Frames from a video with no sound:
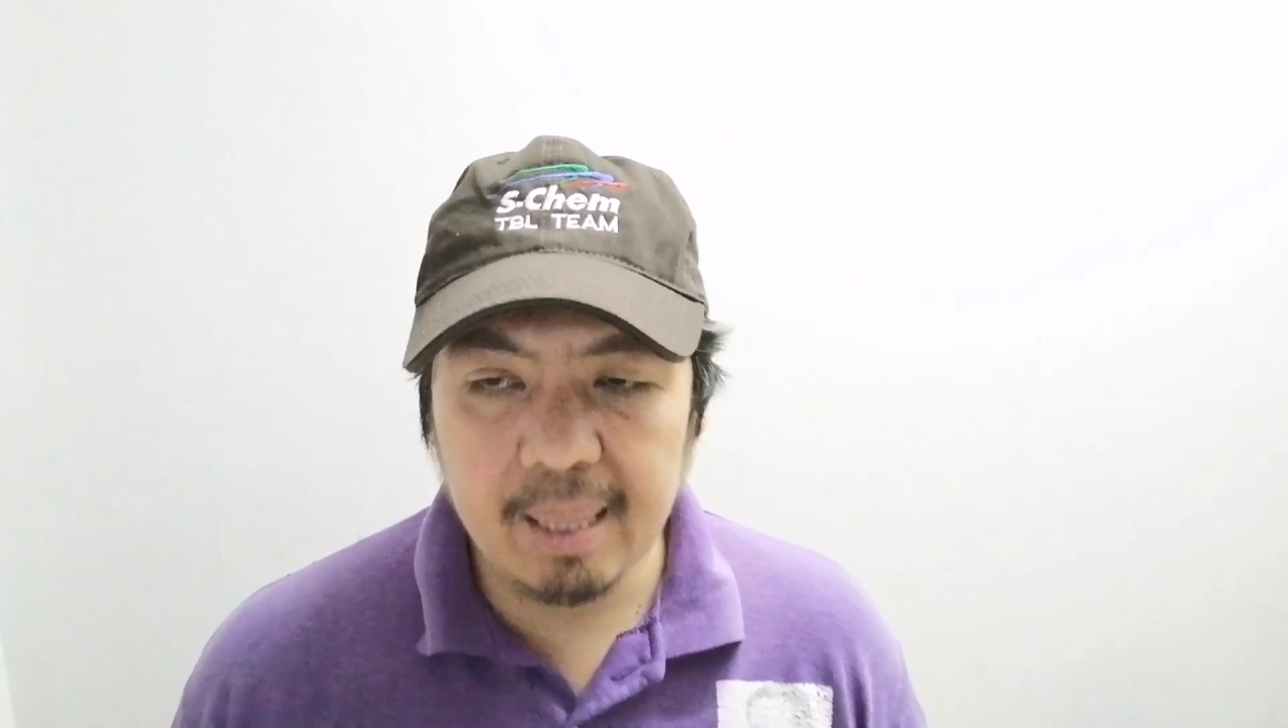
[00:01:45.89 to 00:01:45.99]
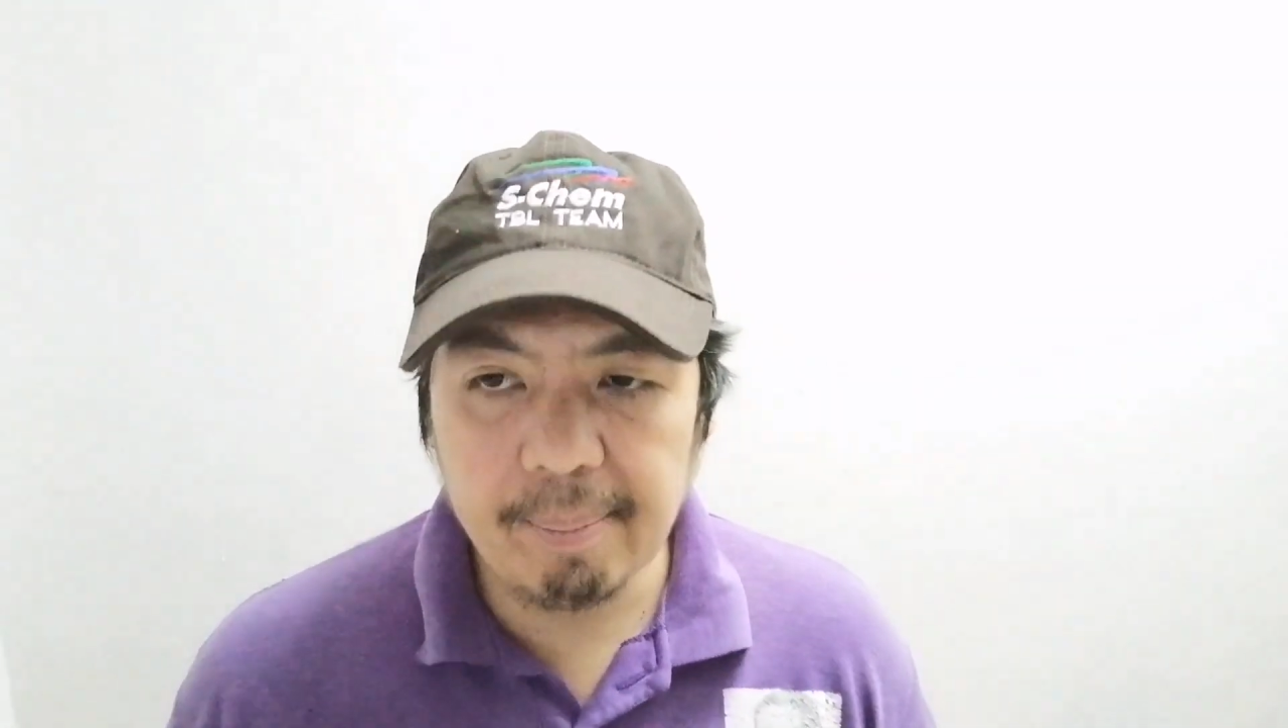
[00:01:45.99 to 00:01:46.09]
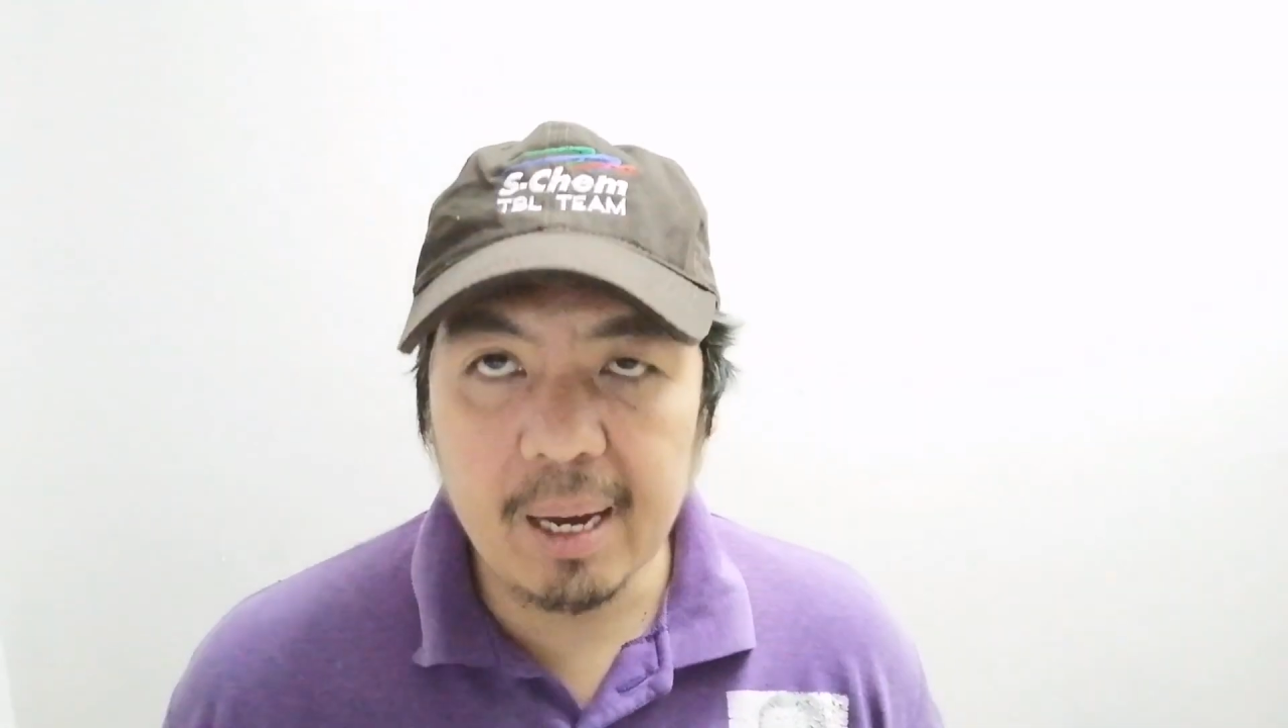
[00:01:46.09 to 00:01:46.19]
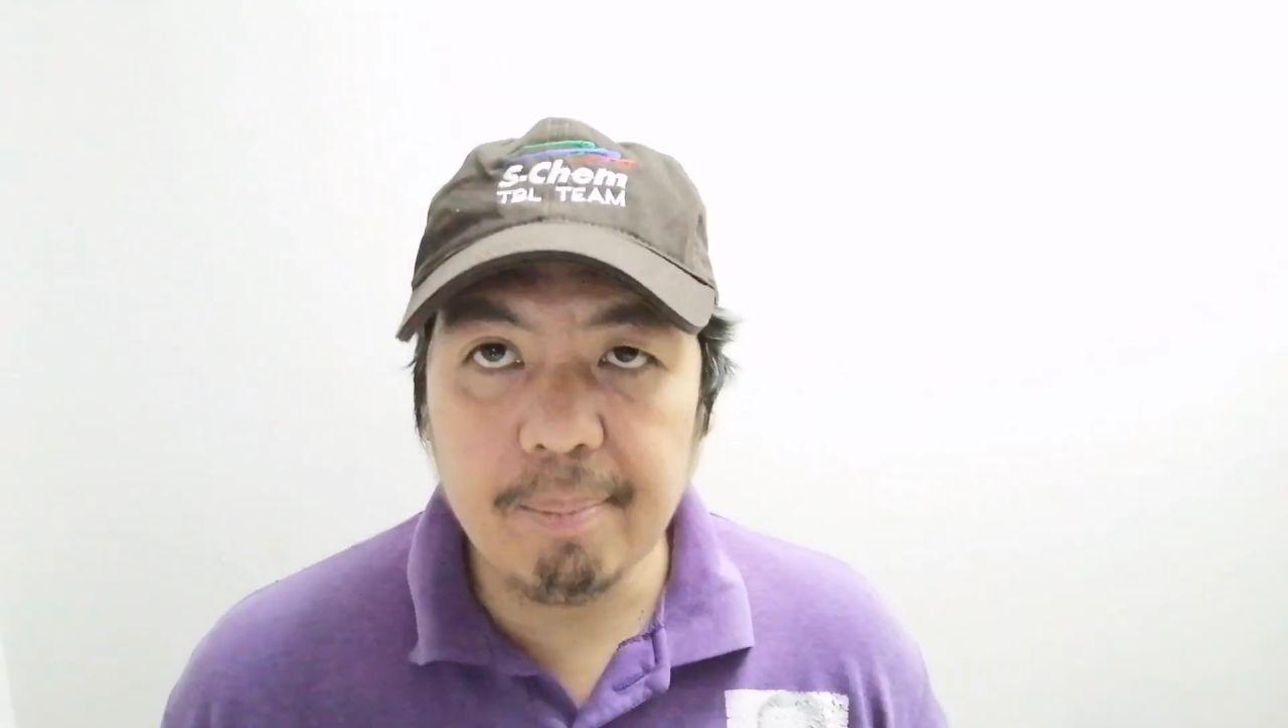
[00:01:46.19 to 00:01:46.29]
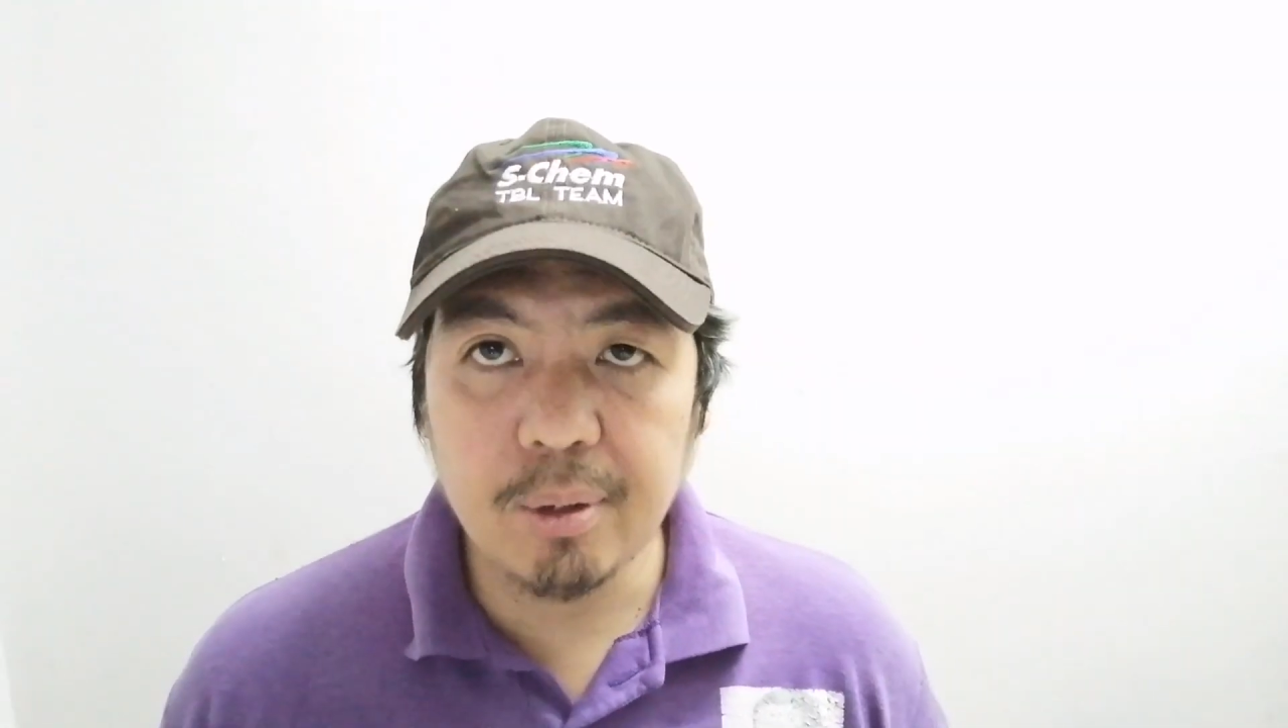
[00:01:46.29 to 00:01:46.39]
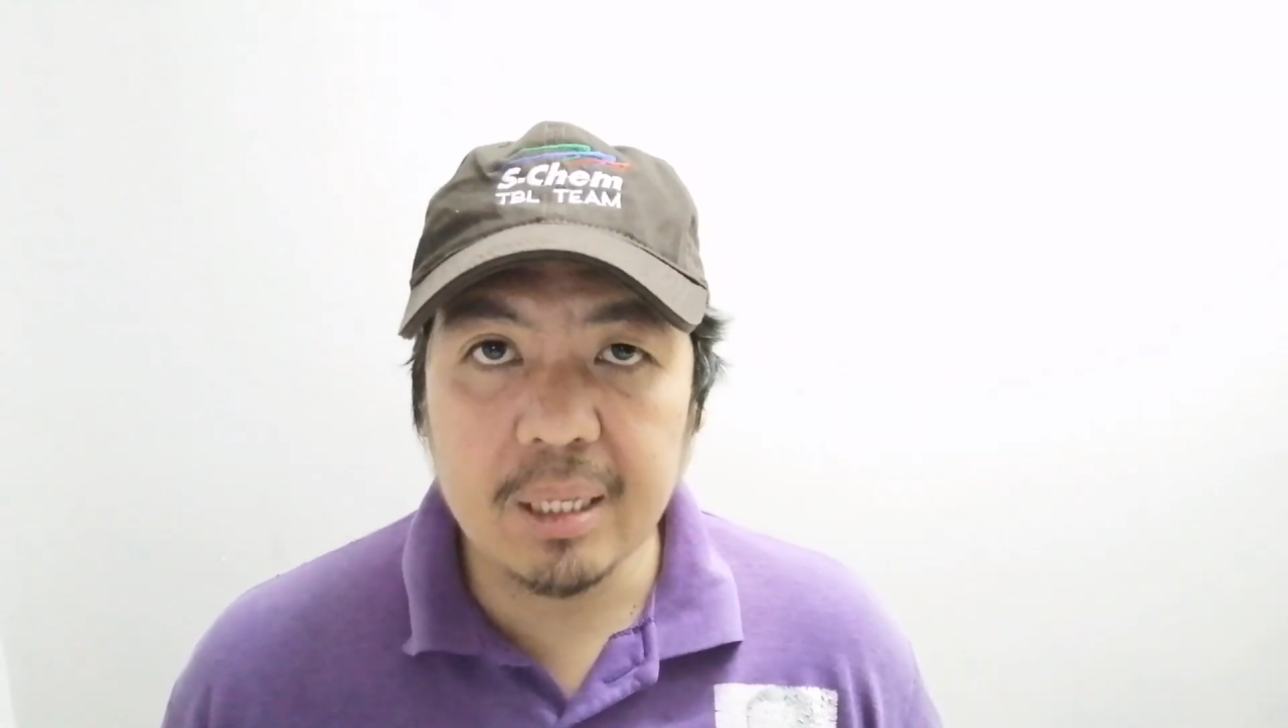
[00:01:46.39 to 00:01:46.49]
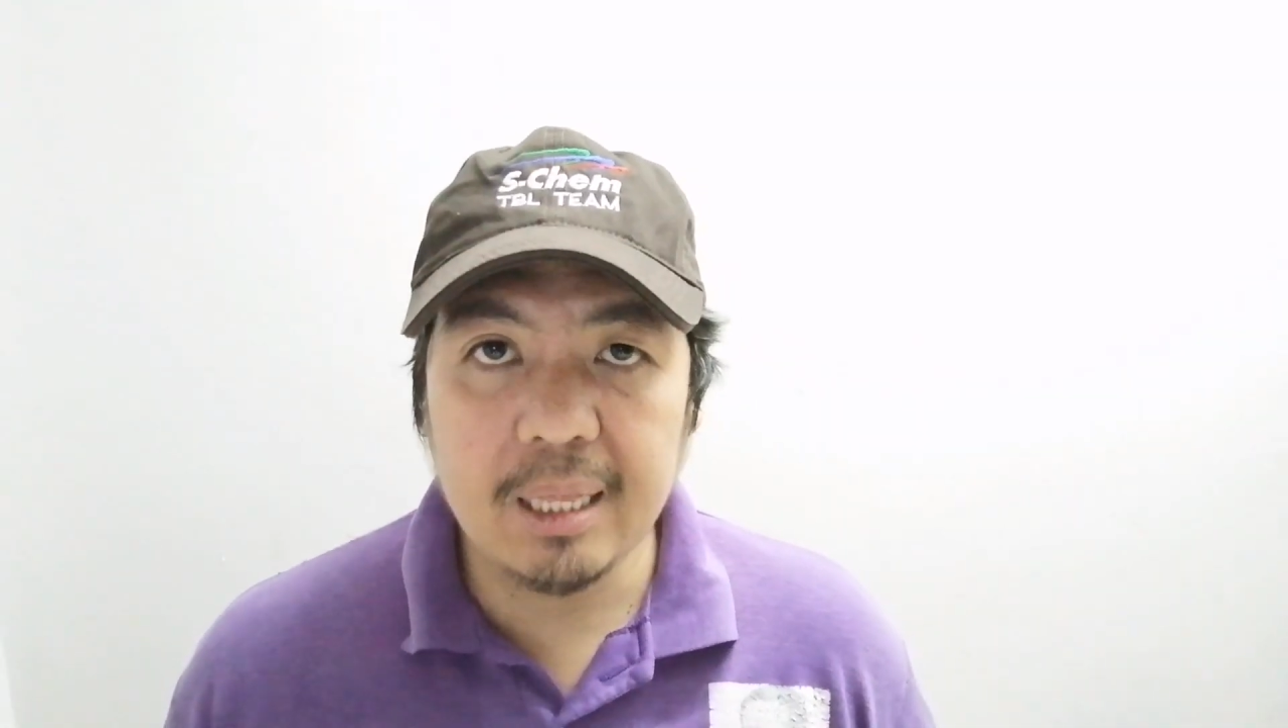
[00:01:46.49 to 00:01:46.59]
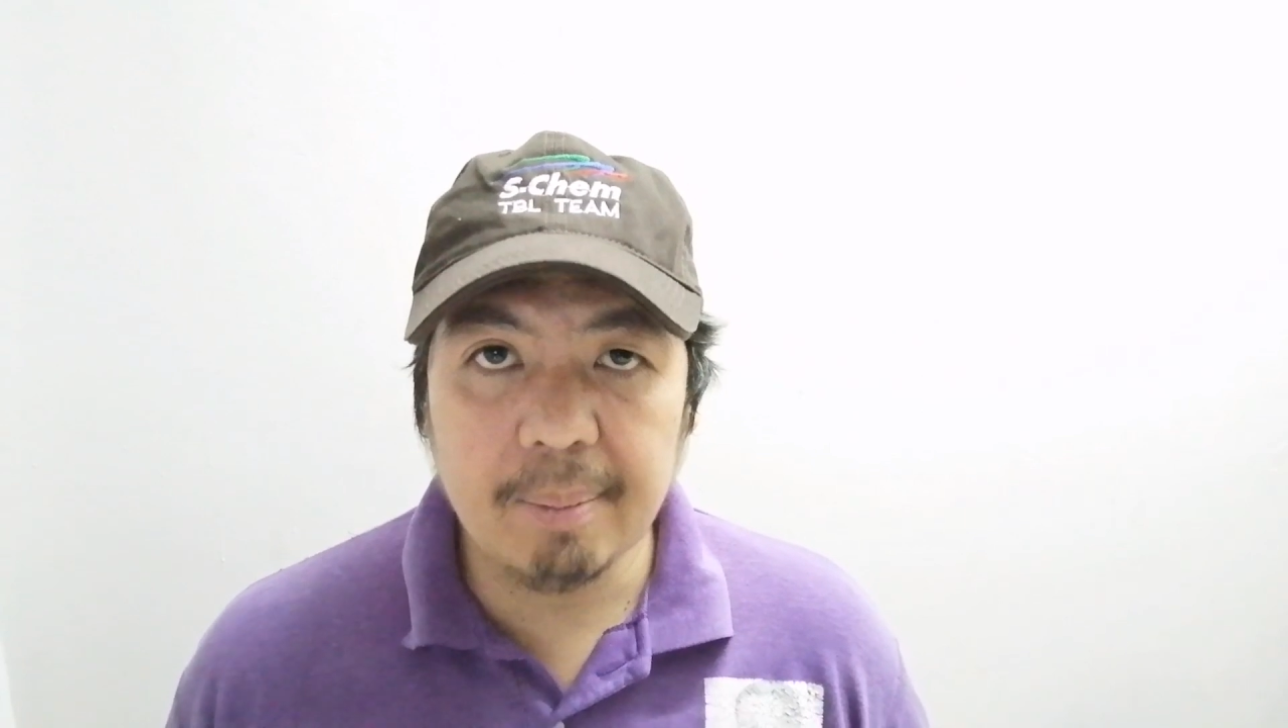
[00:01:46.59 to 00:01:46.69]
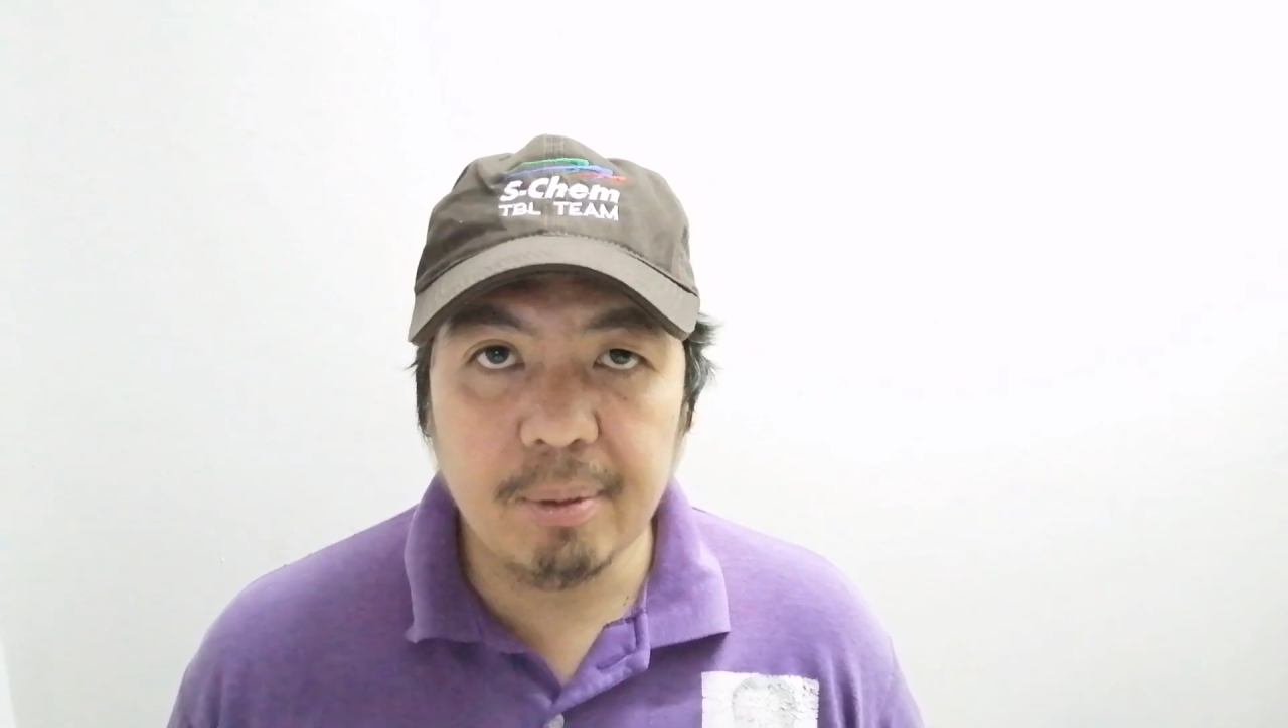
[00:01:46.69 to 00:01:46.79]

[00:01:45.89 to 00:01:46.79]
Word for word: napaka-importante